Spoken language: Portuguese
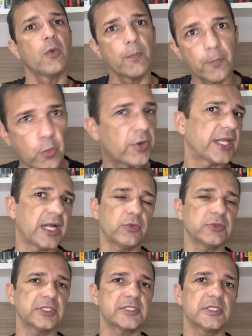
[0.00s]
por que
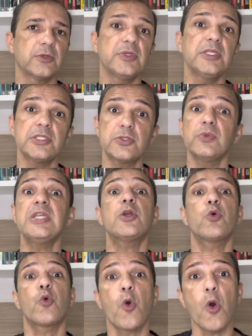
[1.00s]
aconteceu isso e
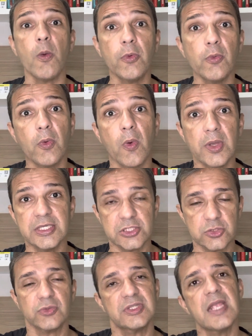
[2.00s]
como
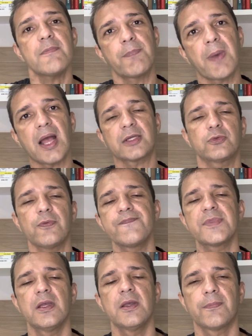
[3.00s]
isso tem impacto
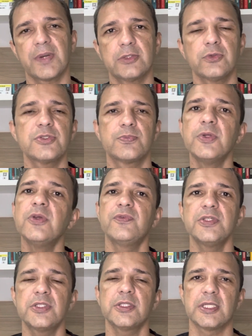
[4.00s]
para
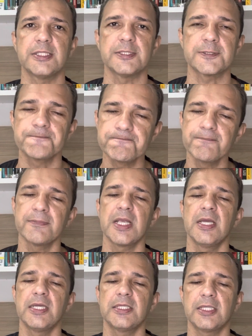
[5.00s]
2023.
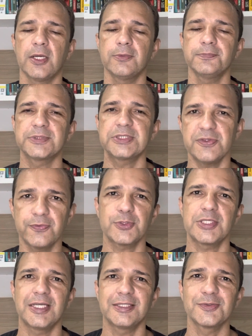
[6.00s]
Então, se
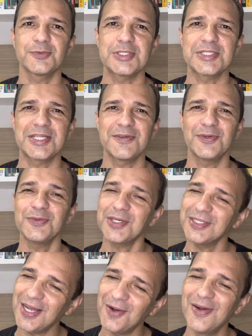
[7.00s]
você ainda não se inscreveu no
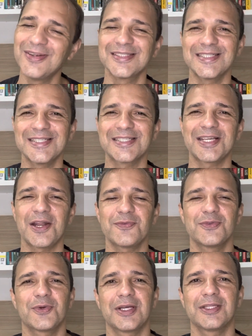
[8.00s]
canal, se inscreve
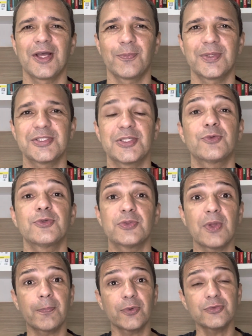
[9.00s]
no canal para a gente
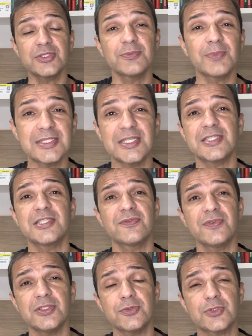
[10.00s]
continuar produzindo mais esses
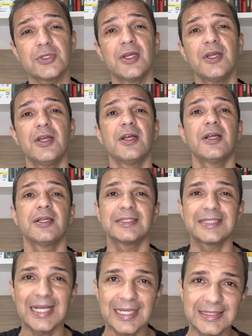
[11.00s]
vídeos
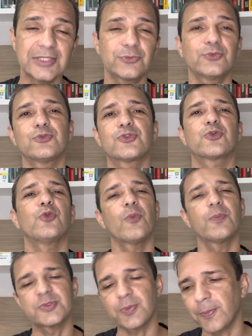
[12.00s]
né, dentro dos
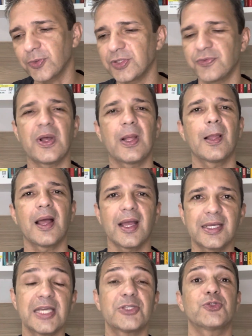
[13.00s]
clubes para poder falar,
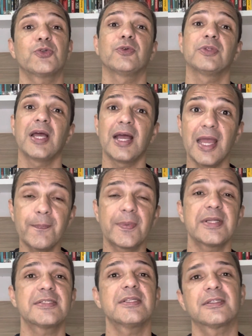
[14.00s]
questionar,
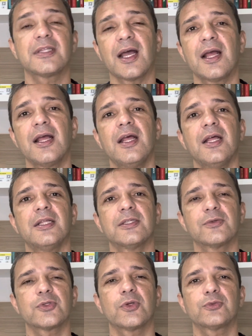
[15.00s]
representar
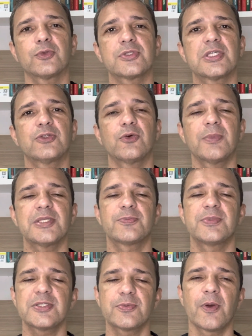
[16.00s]
não só o torcedor, mas
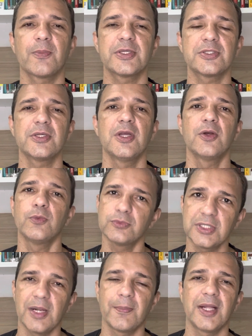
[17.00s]
principalmente um
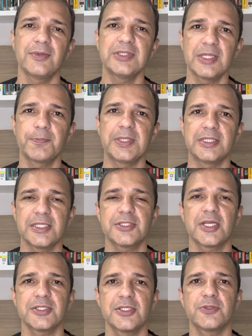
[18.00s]
trabalho independente
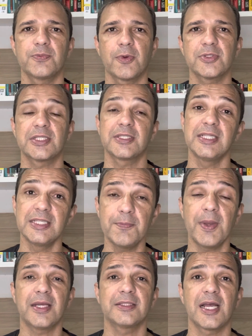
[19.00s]
que a gente possa ter
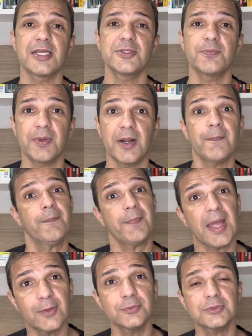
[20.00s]
liberdade para
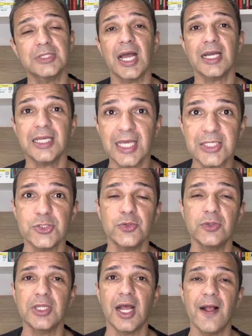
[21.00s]
perguntar,
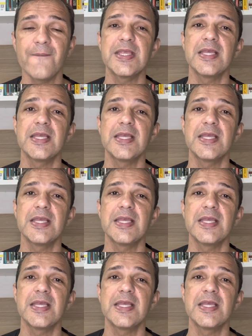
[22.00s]
questionar